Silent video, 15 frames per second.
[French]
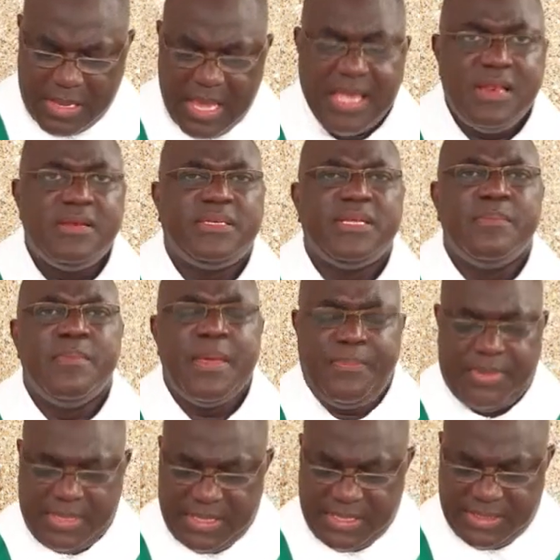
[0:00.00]
Elle te
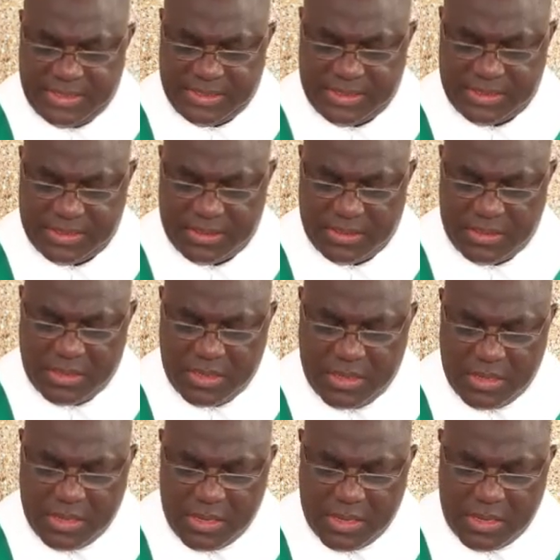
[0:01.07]
méprise,
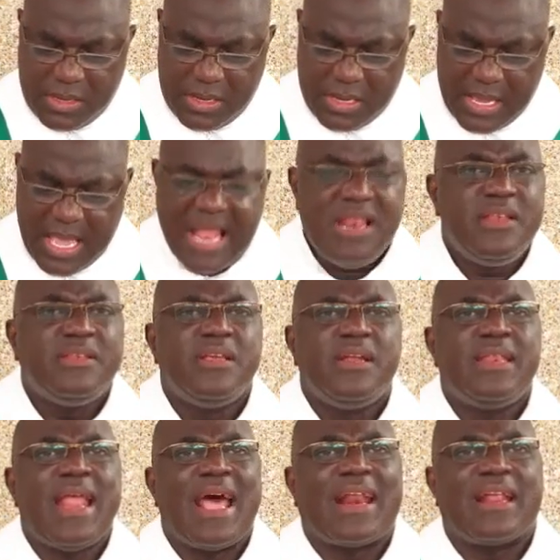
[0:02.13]
elle te
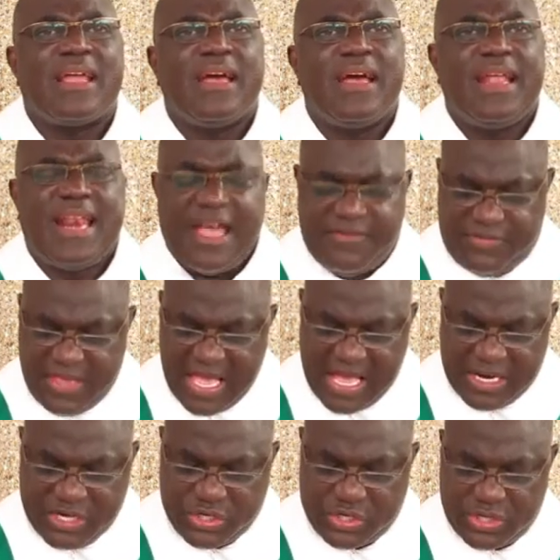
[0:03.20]
nargue, la
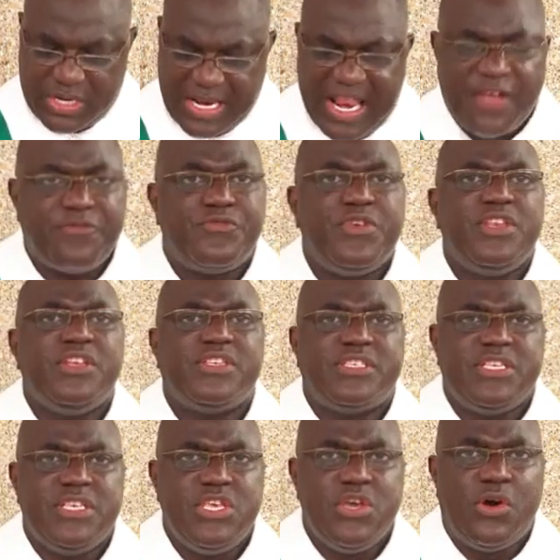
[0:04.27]
Vierge, la fille de
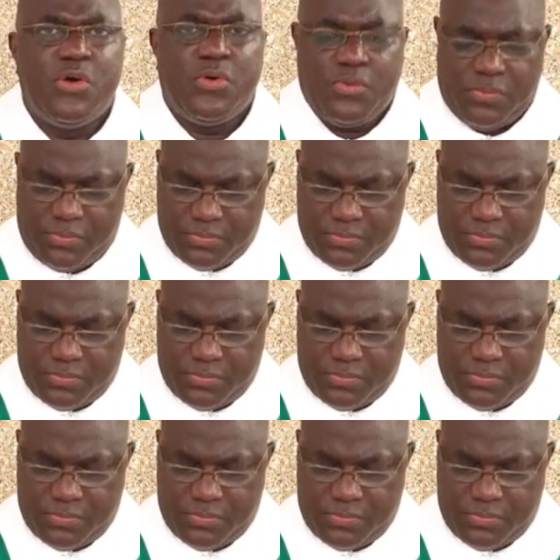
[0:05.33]
Sion.